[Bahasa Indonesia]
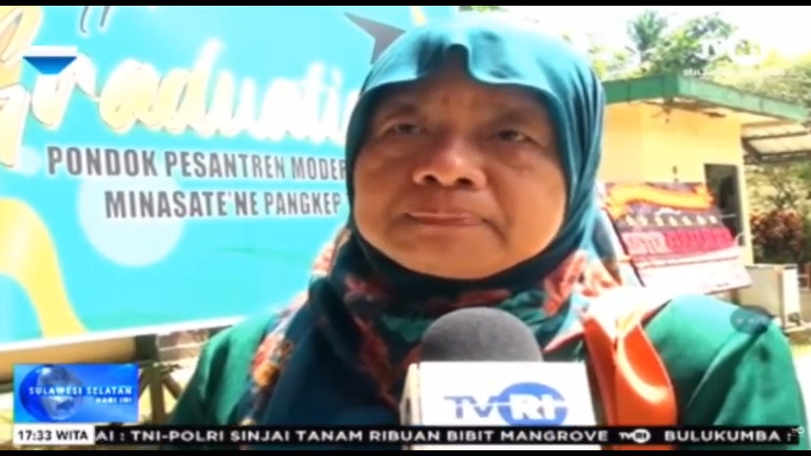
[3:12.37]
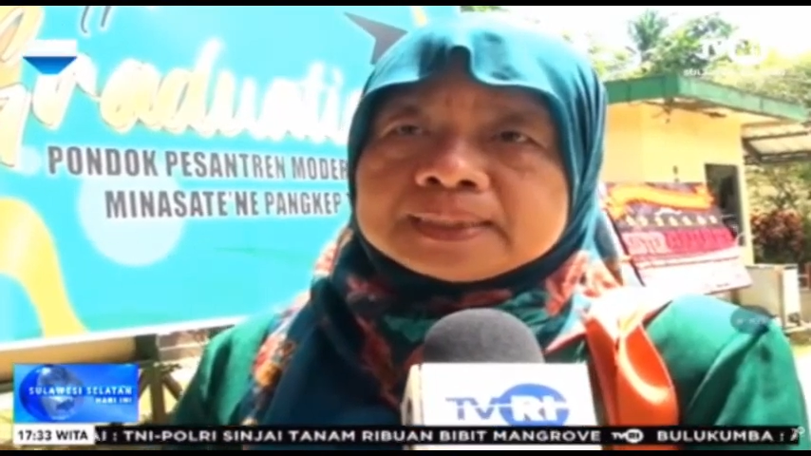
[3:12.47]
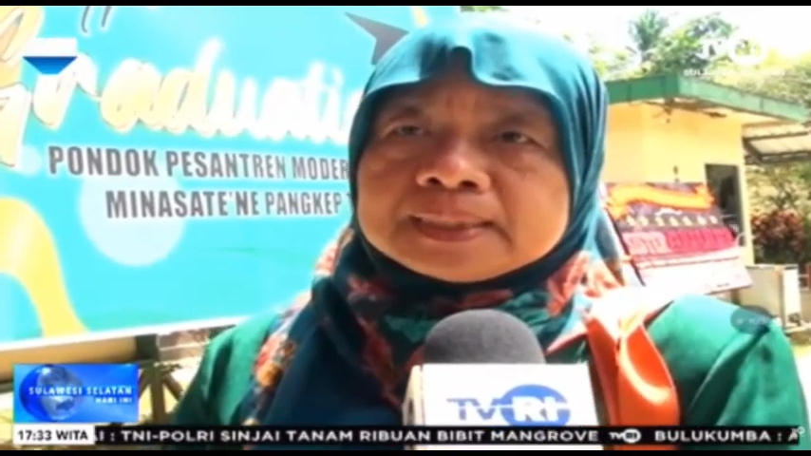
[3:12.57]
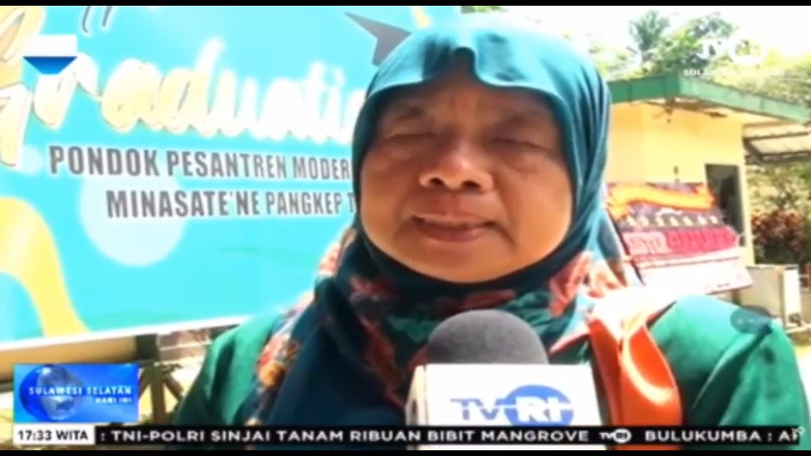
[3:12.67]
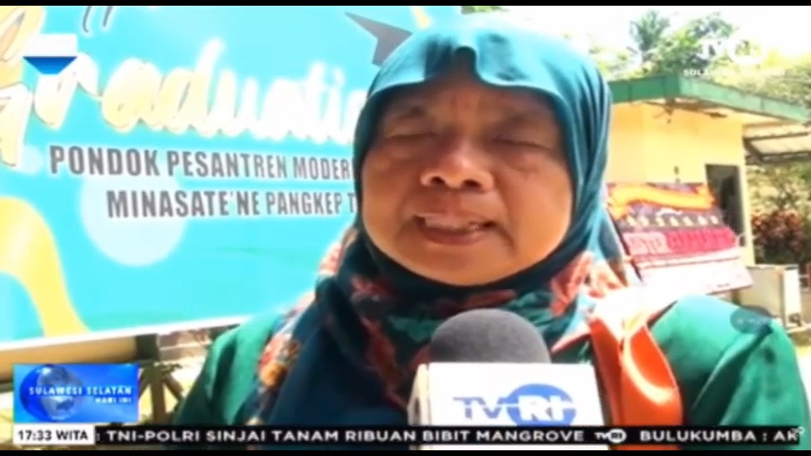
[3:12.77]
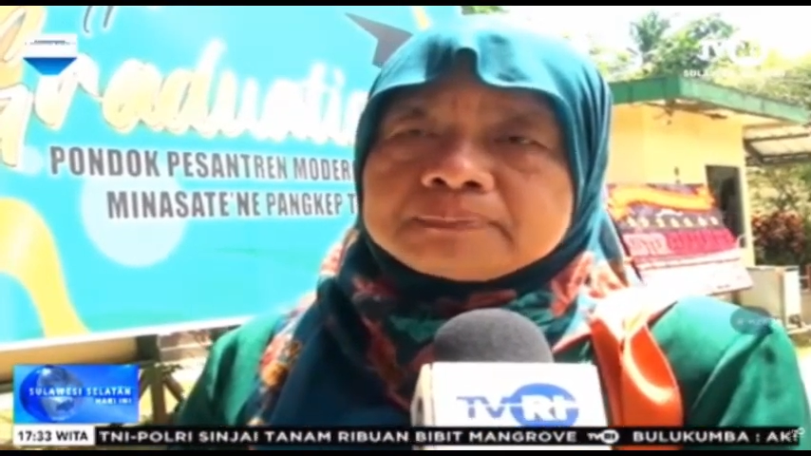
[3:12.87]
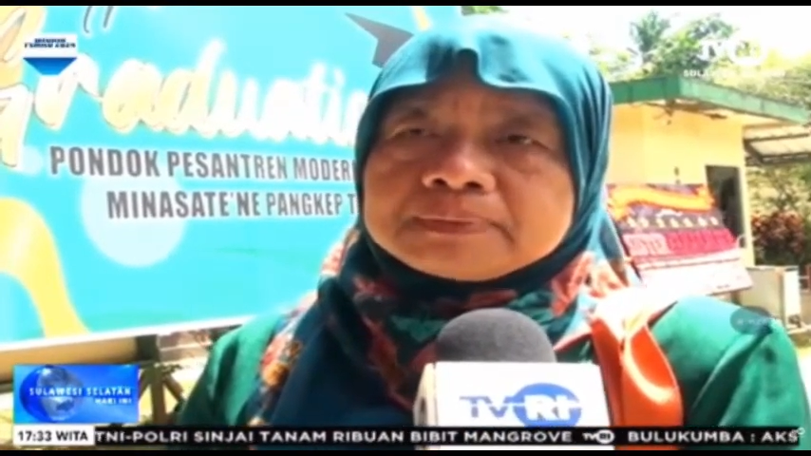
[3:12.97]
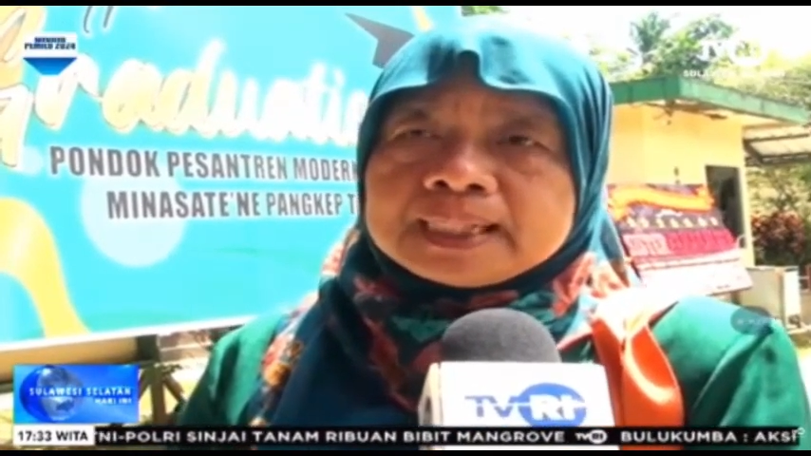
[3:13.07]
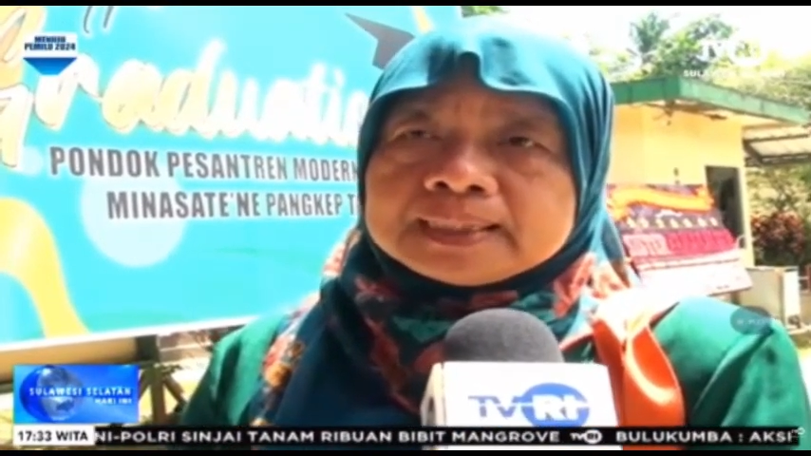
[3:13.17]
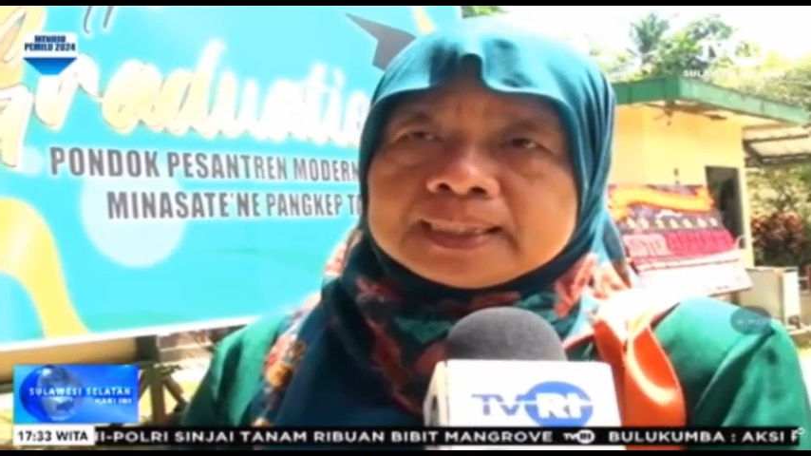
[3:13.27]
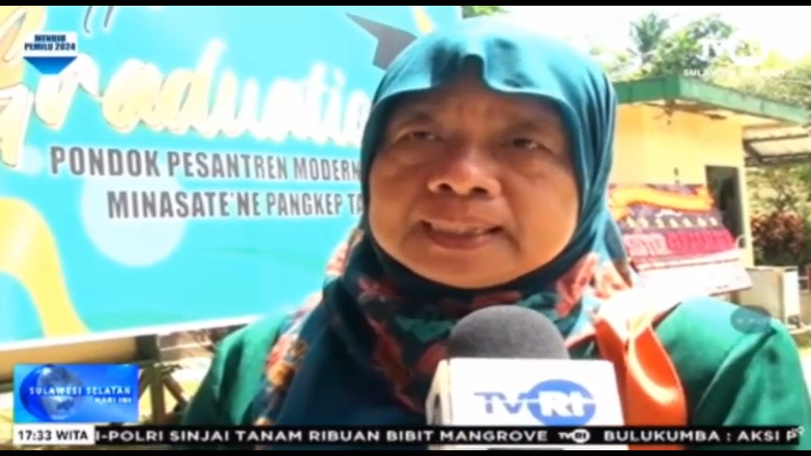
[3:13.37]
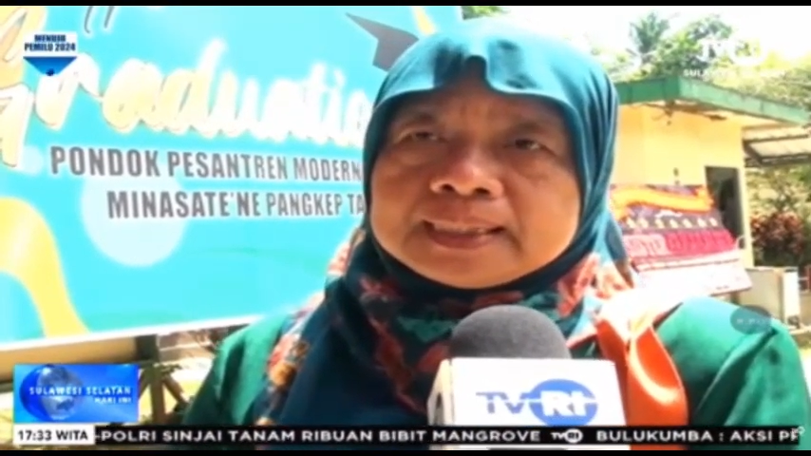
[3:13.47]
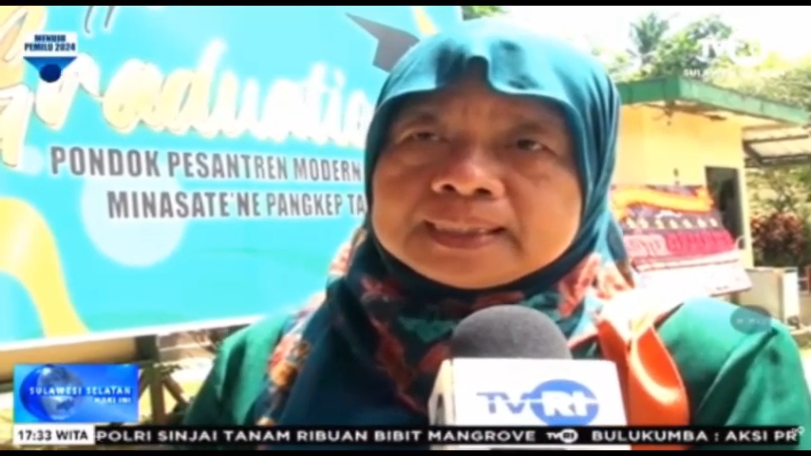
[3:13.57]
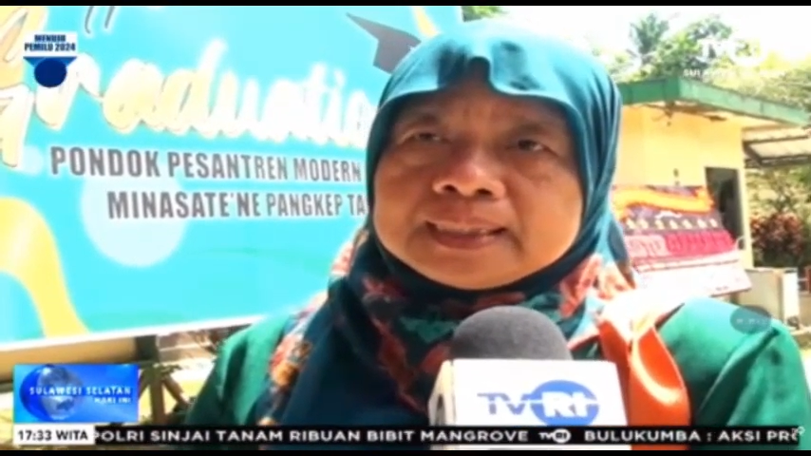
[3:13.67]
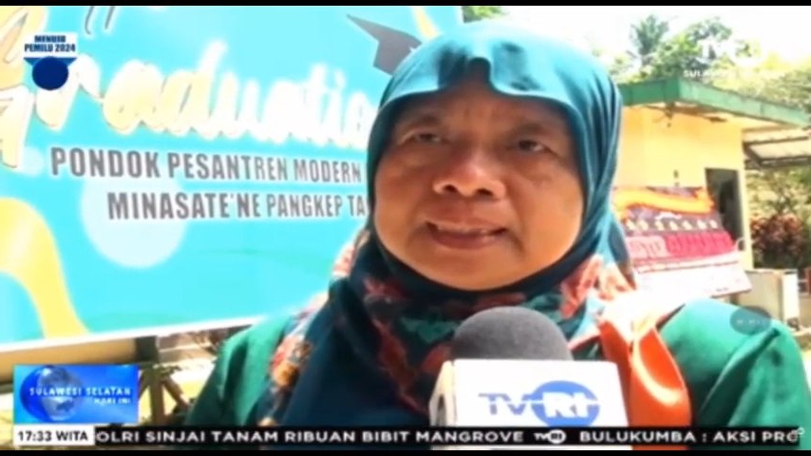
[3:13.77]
ke, dari pesantren ini.